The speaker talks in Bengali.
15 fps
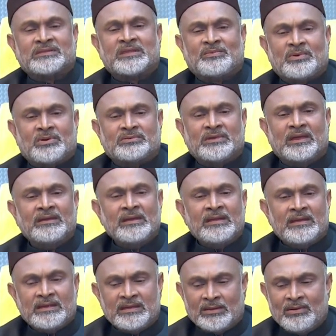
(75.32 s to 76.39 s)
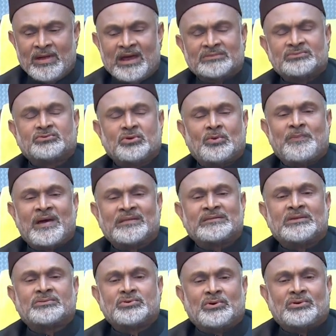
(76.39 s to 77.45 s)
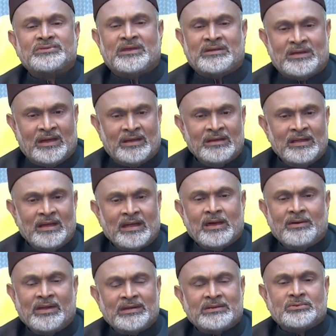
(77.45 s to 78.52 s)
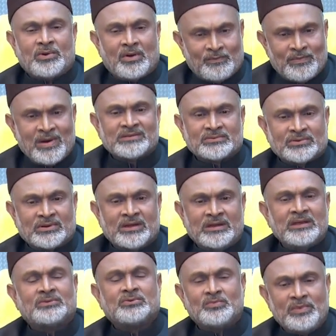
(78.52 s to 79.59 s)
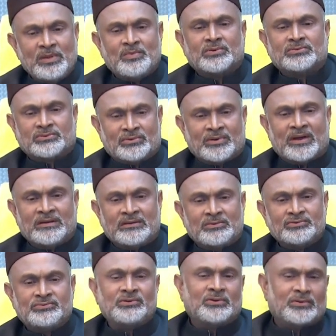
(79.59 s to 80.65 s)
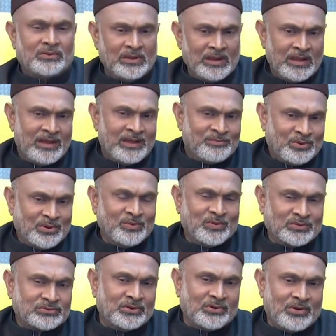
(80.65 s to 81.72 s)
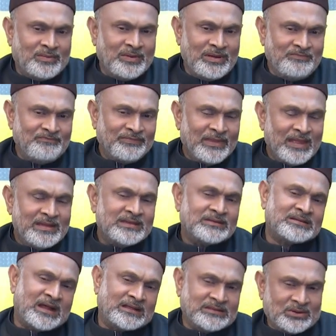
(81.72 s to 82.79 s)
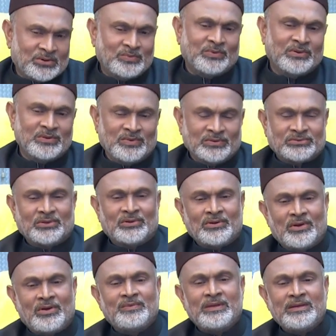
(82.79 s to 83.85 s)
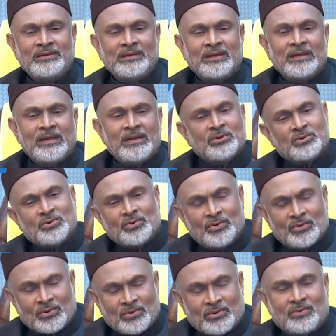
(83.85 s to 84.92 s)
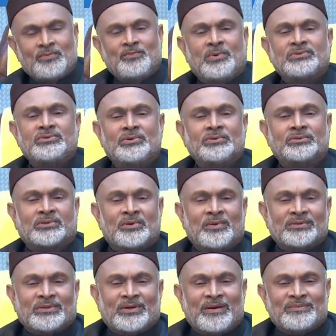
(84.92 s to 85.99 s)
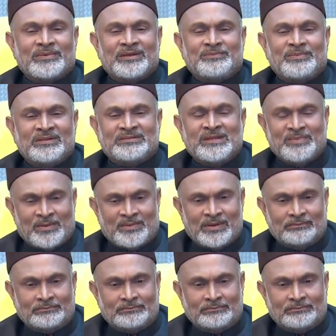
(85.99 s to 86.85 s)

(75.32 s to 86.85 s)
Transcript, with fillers: পাতা পাওয়া যায় এগুলো আস্ত পাতা সহ দেন না খাওয়ার একটু অভ্যাস করেন একটু বিবর্তন আনেন রুচিরও পরিবর্তন হবে স্বাদেরও পরিবর্তন হবে রোগ প্রতিরোধ ক্ষমতাও আপনার বৃদ্ধি পাবে